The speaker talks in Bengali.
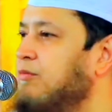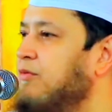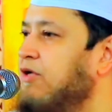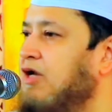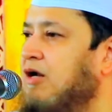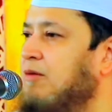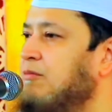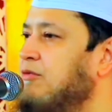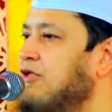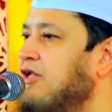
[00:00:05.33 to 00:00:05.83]
তুমি
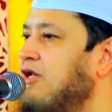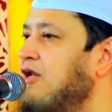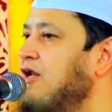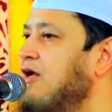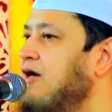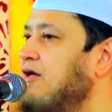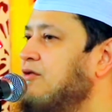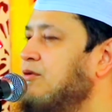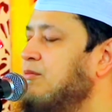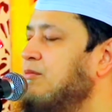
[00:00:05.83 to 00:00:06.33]

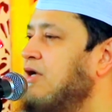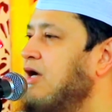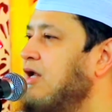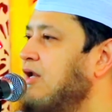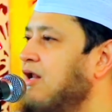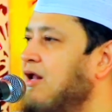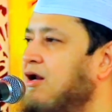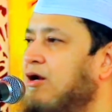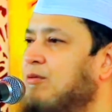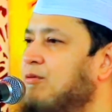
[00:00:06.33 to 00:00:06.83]
রহমতুল্লাহ তোমরা
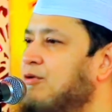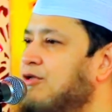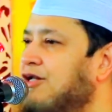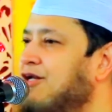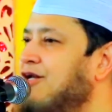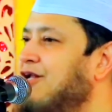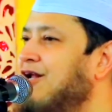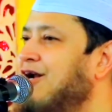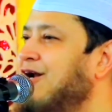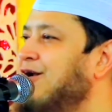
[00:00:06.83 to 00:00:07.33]
আল্লাহ
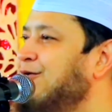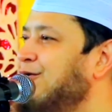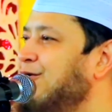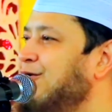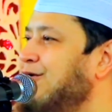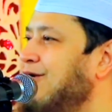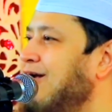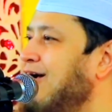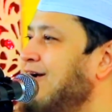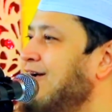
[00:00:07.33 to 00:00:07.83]
রহমতের নিয়ে
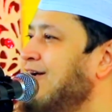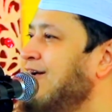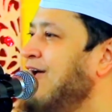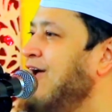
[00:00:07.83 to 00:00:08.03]
হইও না